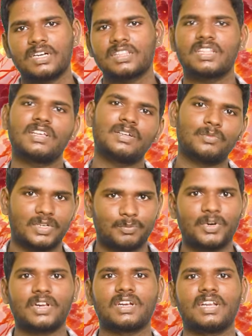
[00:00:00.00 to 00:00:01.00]
அடுத்த ம
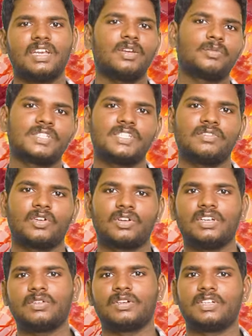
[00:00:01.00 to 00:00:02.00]
மறுநாளே நம்ம ஜீவா
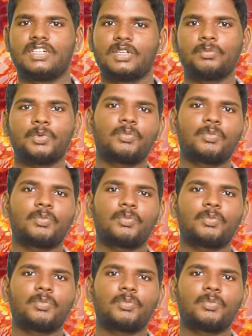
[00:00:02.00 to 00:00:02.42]
அவர்கள் ஒரு ட்ரிப்பு